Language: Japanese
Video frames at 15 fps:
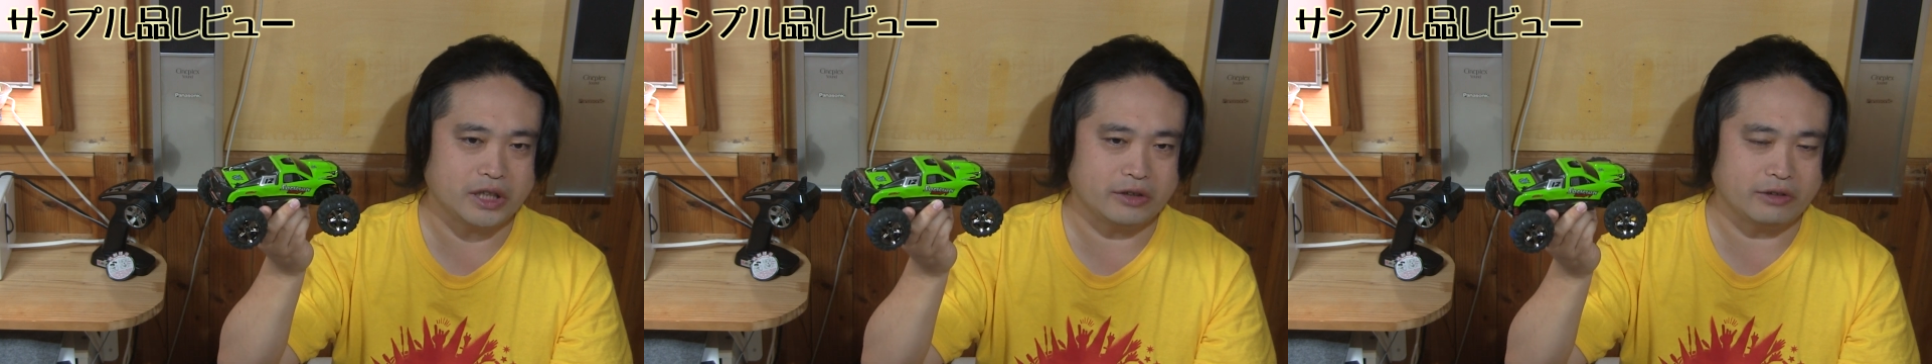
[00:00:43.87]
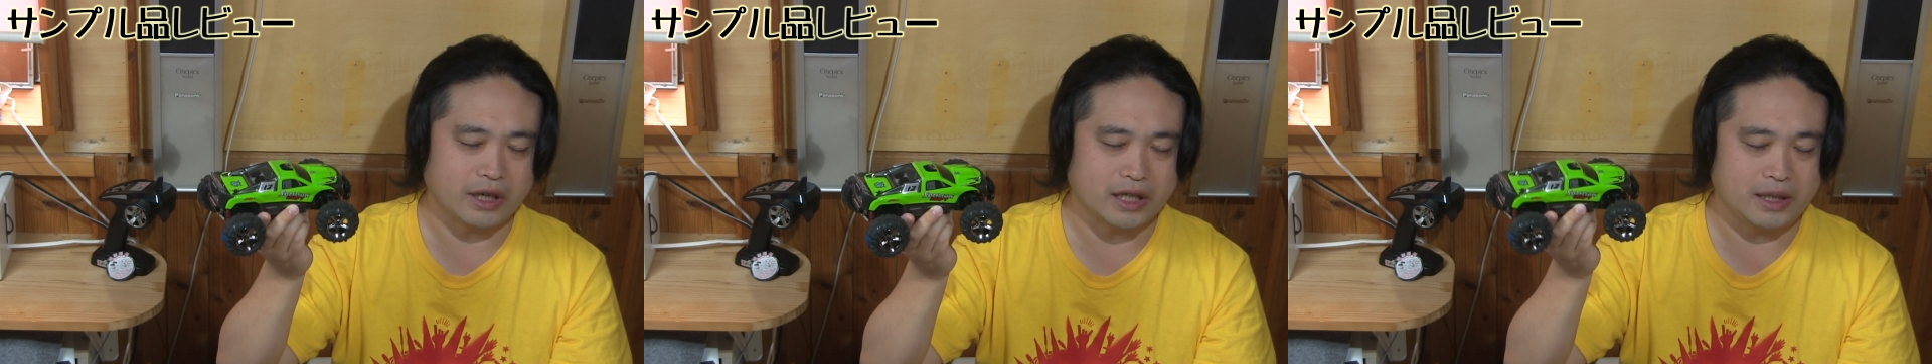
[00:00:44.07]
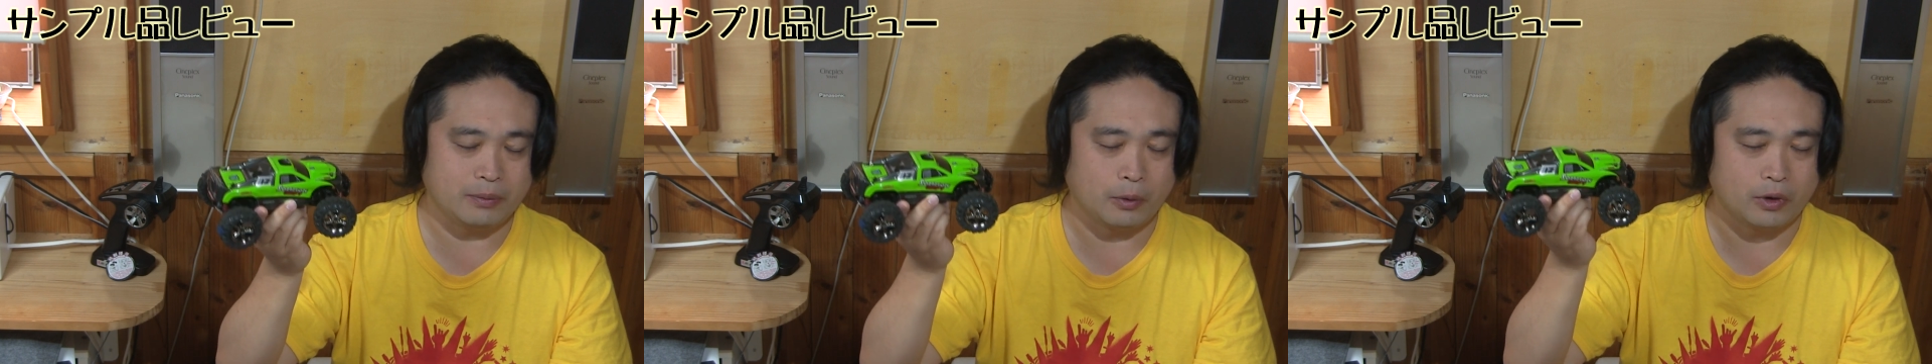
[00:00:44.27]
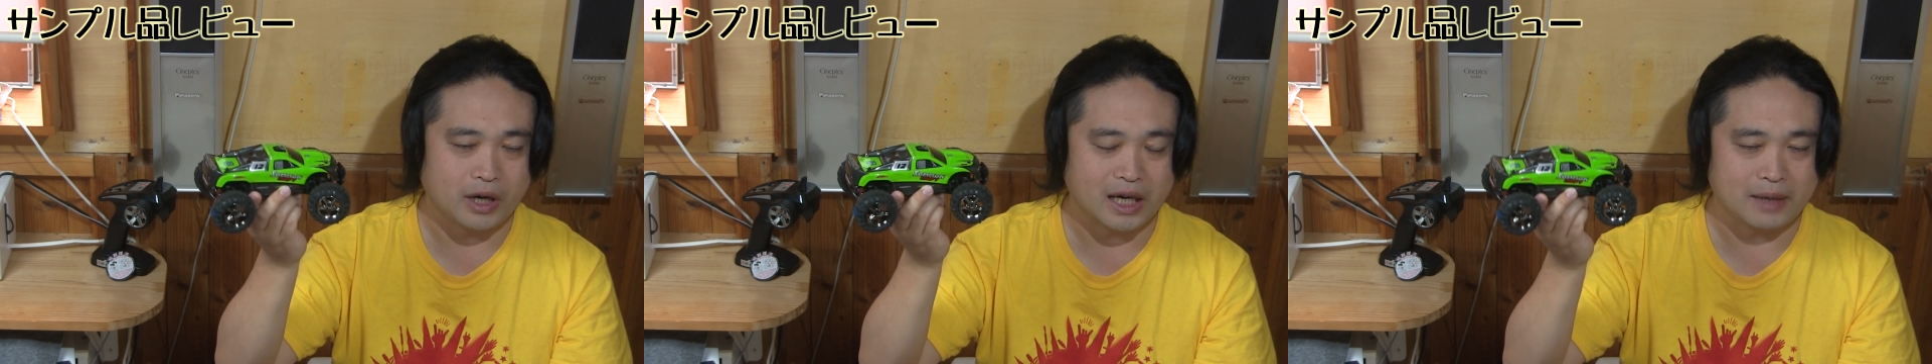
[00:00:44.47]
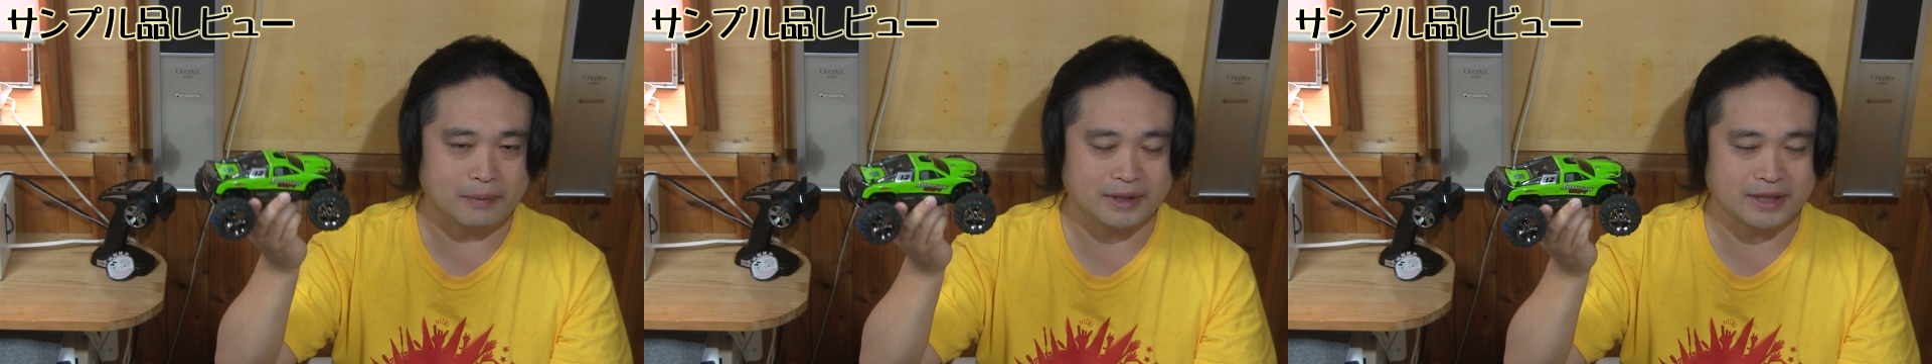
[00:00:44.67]
ちゃうのは疑問
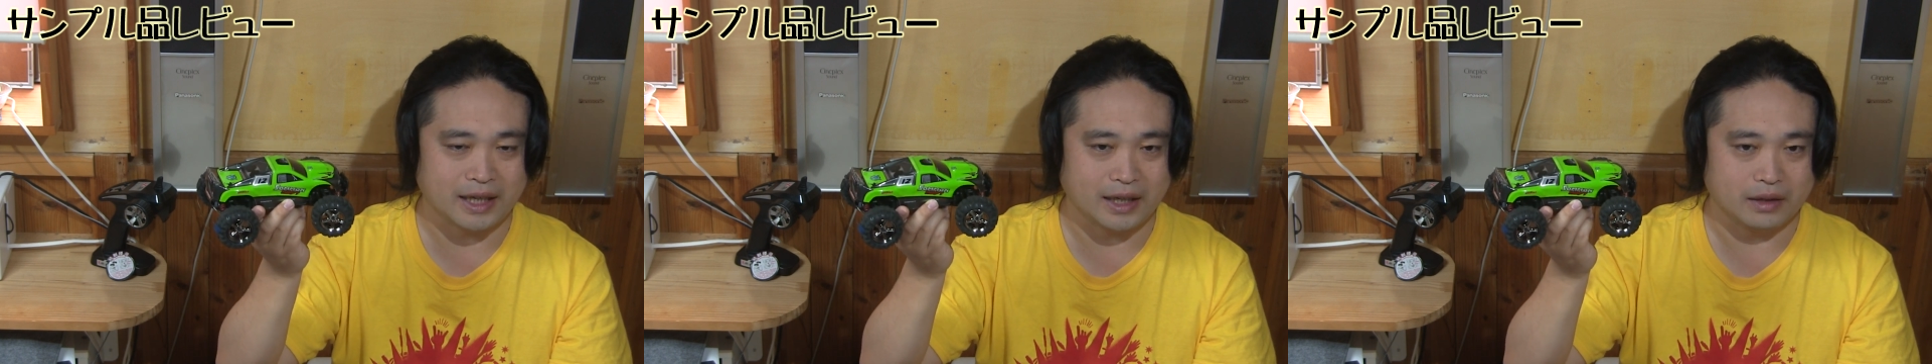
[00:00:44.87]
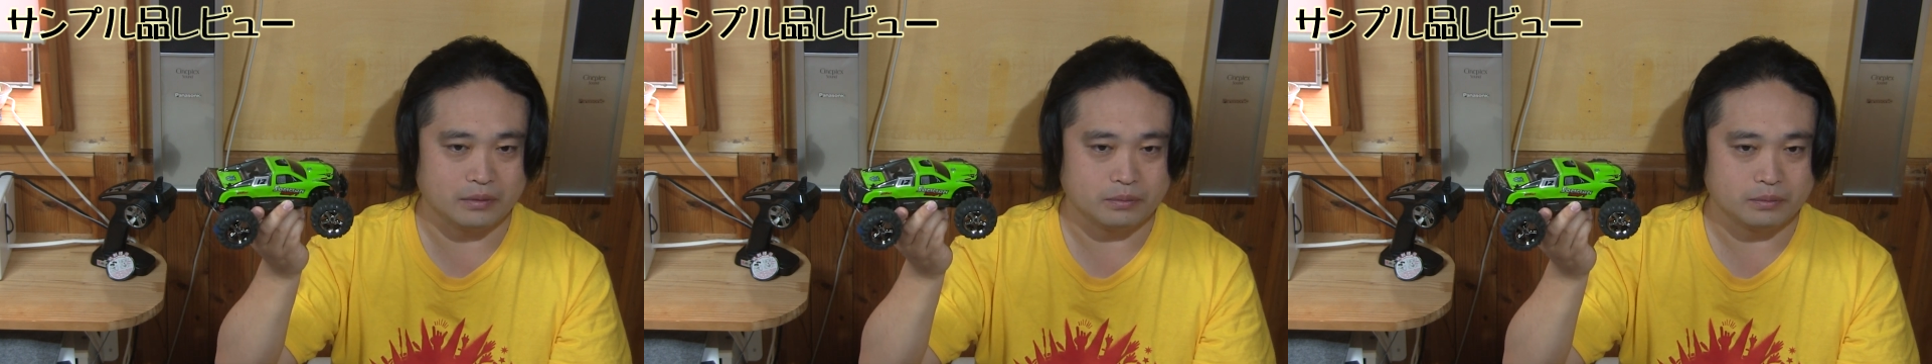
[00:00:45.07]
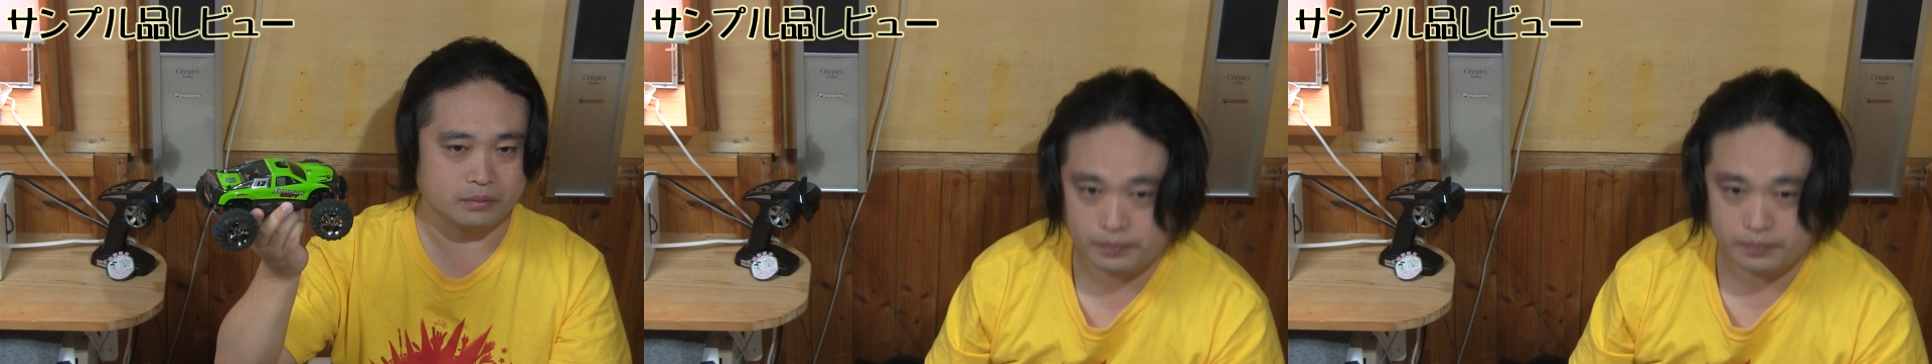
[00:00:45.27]
がありますね。